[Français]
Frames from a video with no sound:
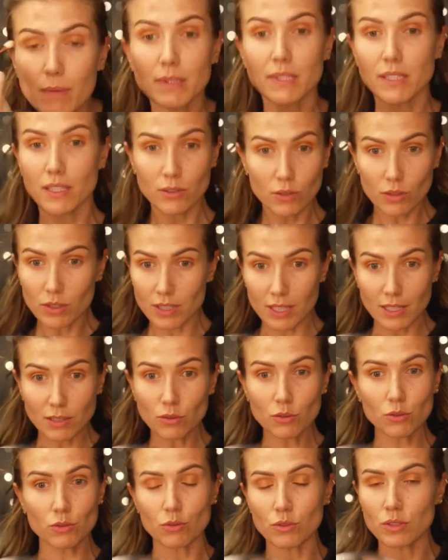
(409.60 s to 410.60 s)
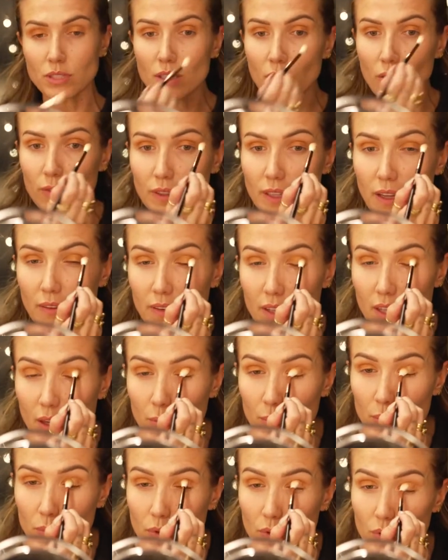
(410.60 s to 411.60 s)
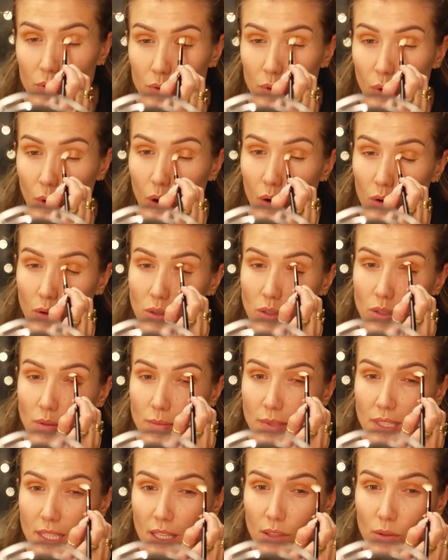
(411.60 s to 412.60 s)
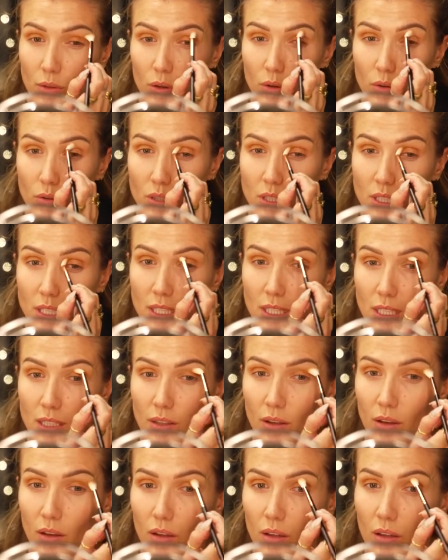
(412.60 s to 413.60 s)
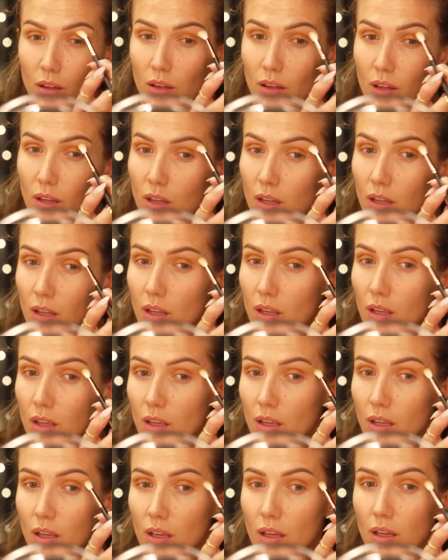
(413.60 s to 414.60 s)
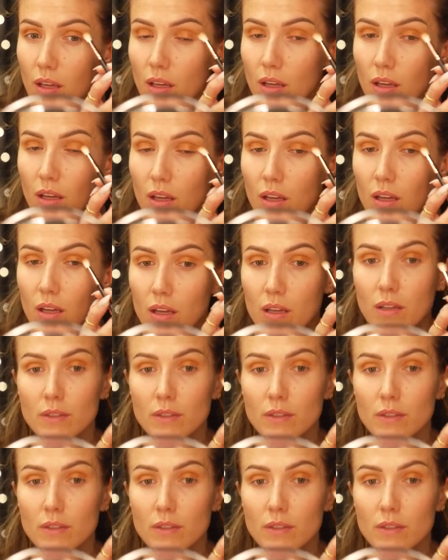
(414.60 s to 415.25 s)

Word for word: c'est ce, que je te dis en fait avec un peu d'orange comme ça, d'oranger. oui, oui, oui, tout à